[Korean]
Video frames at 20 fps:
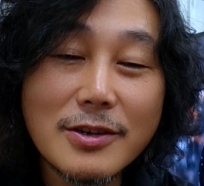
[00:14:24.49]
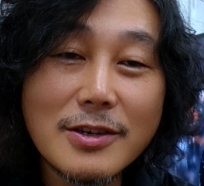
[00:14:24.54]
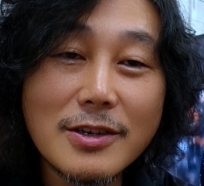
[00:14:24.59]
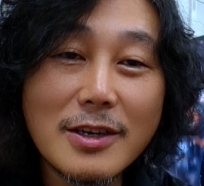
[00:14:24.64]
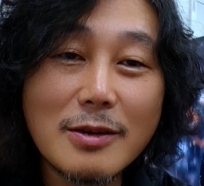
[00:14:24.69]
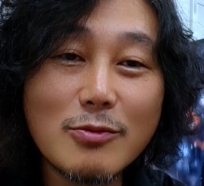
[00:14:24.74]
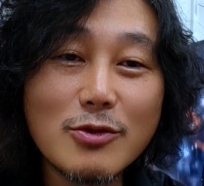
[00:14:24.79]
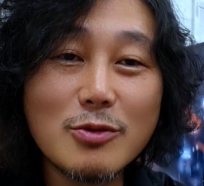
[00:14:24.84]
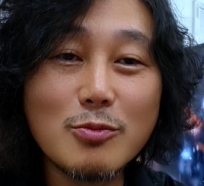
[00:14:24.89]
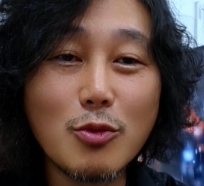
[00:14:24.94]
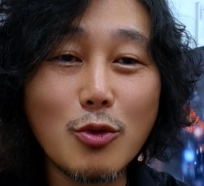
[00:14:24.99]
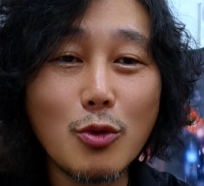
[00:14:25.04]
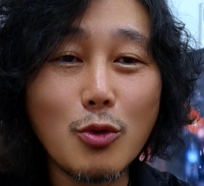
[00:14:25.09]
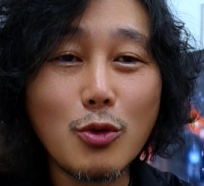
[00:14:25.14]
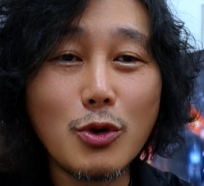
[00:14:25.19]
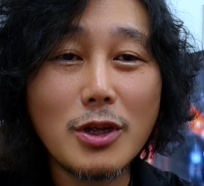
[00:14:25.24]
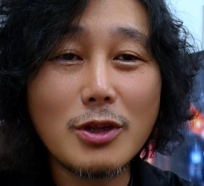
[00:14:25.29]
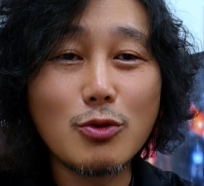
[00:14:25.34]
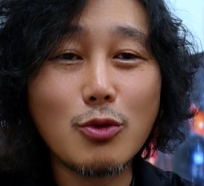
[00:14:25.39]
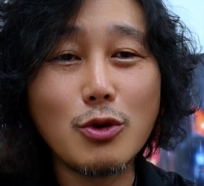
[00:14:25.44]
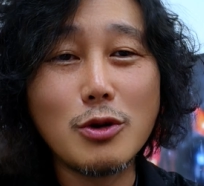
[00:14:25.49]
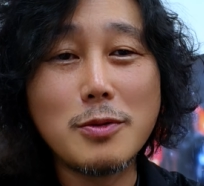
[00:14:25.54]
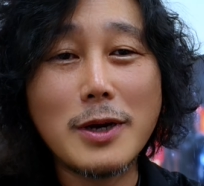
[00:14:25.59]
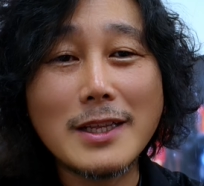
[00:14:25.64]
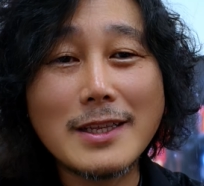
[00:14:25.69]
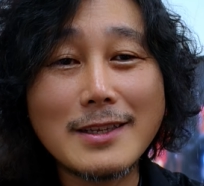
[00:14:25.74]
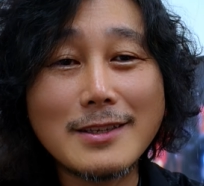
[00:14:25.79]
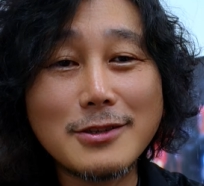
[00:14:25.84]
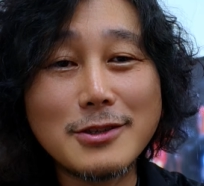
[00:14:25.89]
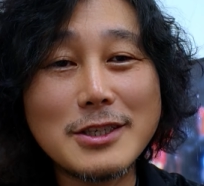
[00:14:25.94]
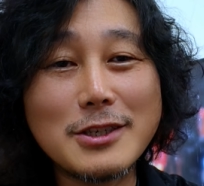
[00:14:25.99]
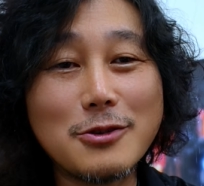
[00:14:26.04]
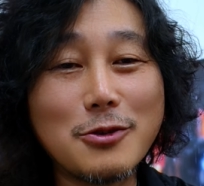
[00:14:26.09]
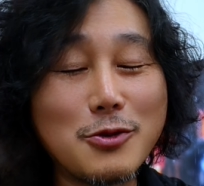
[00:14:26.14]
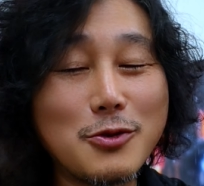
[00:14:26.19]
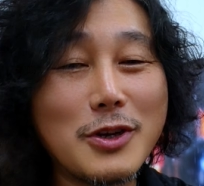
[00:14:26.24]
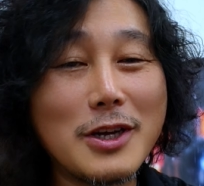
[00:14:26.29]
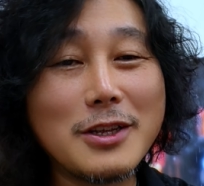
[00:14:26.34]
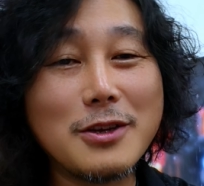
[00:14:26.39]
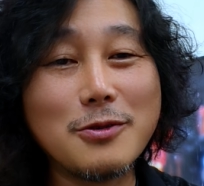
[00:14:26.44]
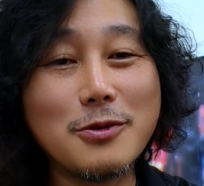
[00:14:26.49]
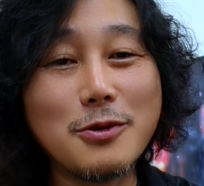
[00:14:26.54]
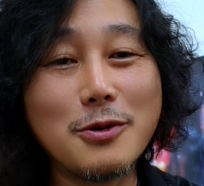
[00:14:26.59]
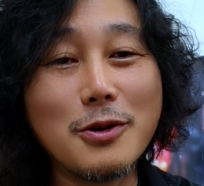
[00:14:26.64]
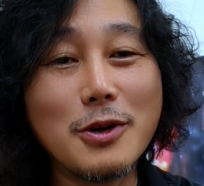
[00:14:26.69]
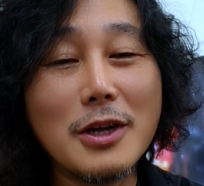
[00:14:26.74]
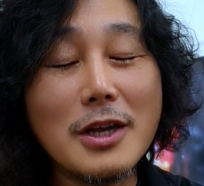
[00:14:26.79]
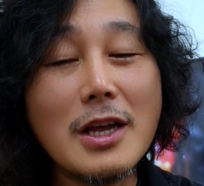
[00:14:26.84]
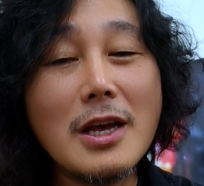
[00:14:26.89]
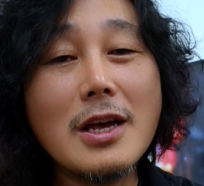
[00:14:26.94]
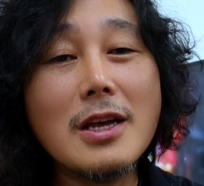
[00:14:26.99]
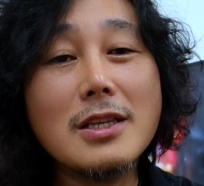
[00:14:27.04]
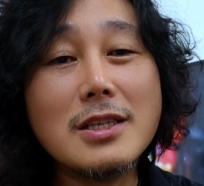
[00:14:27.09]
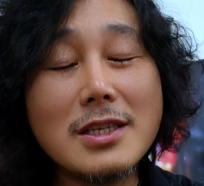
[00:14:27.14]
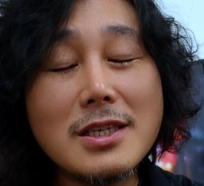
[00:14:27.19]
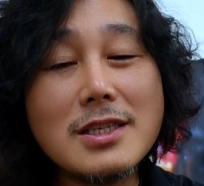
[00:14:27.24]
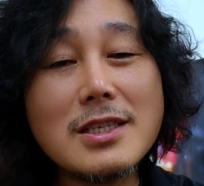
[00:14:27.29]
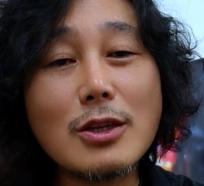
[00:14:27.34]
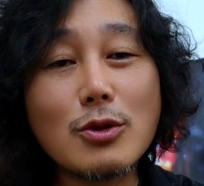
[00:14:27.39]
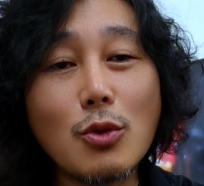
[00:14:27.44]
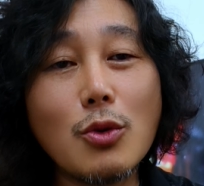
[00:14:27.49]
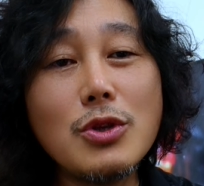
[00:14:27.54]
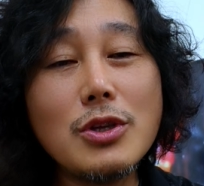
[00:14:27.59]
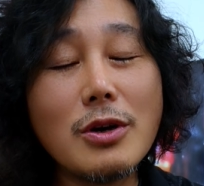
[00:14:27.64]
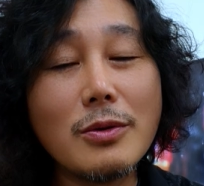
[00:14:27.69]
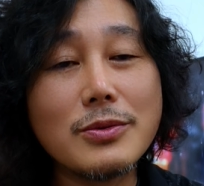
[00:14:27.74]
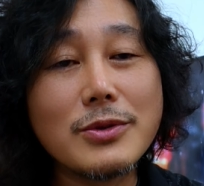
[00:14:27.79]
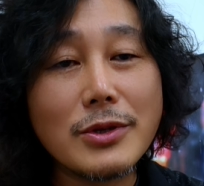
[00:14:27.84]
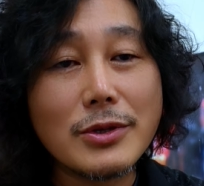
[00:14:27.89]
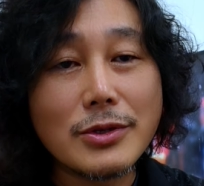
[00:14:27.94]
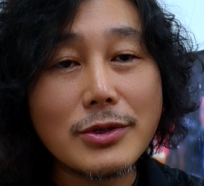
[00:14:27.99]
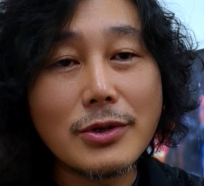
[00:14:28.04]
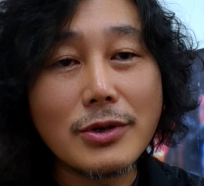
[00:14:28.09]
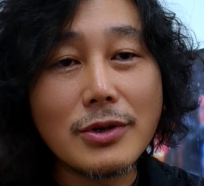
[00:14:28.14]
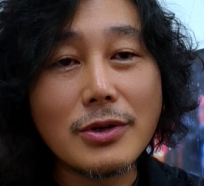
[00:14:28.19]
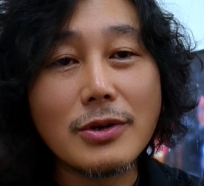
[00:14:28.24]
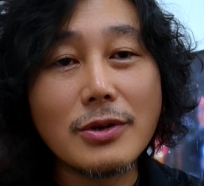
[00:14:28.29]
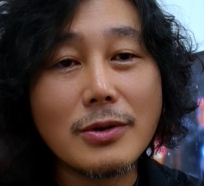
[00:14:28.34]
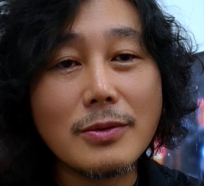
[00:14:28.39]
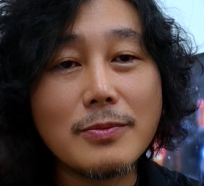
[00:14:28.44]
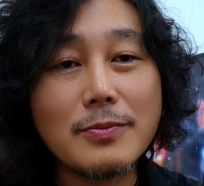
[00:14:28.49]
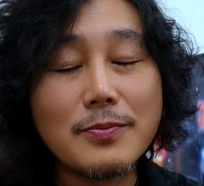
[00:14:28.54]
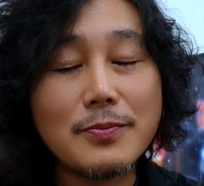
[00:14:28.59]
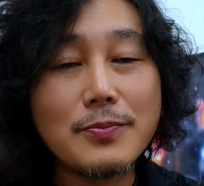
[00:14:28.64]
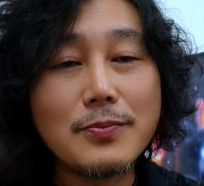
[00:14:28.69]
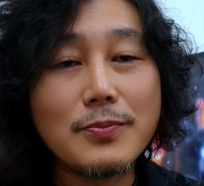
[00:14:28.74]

그게 무슨 몽골에 돈을 받아서 찍은 것도 아니고 진짜 돈이 없어서